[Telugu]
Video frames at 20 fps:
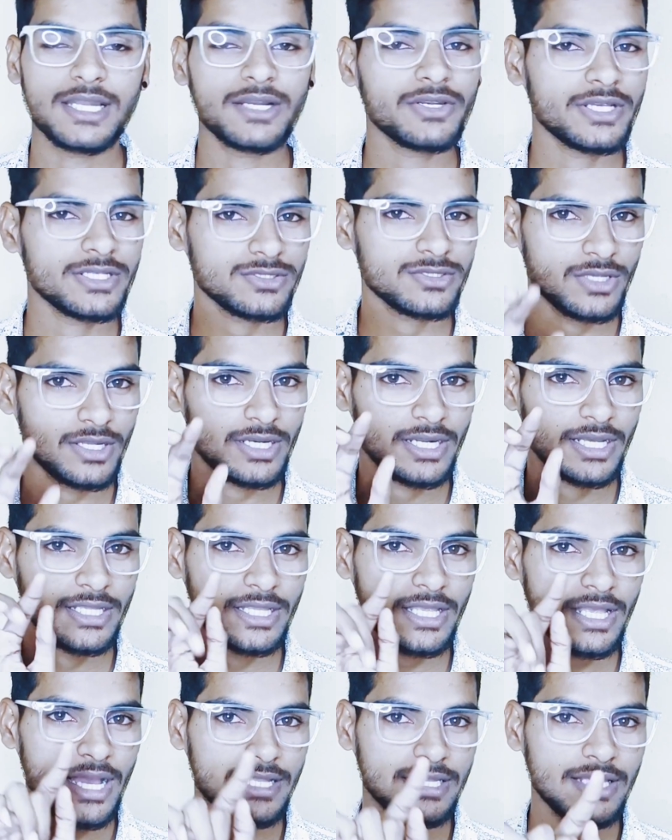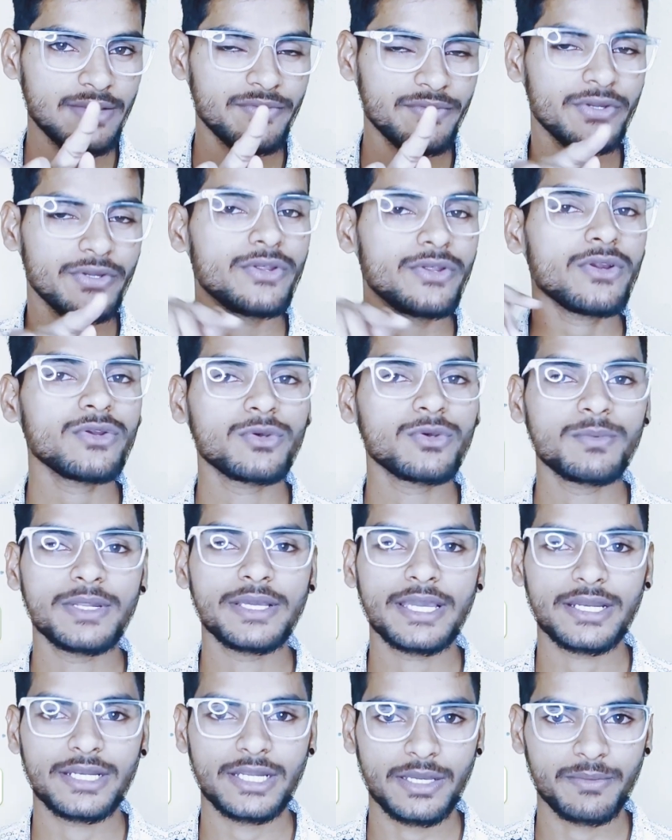సెలెక్ట్ చేసుకున్నట్టయితే అదే వీడియో
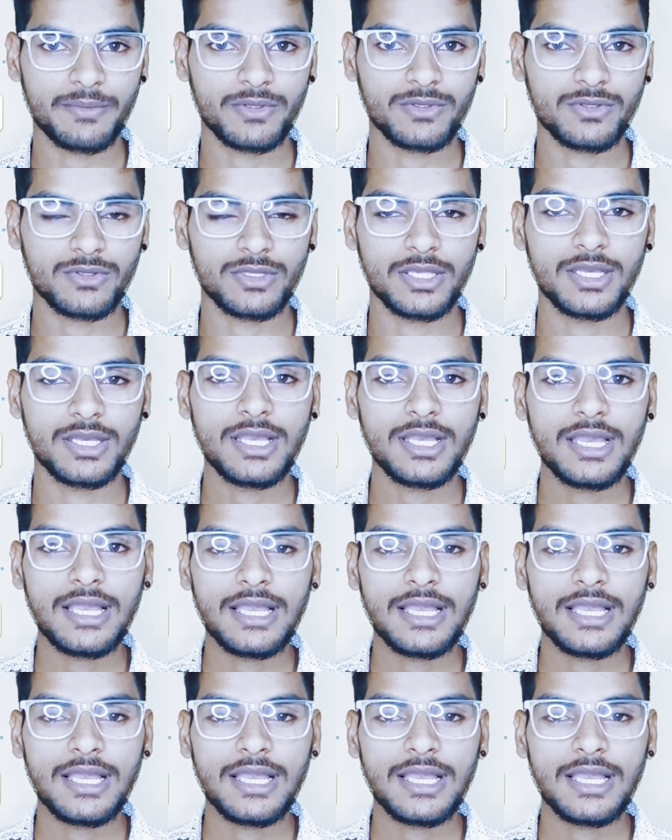డూప్లికేట్ అయిపోతుంది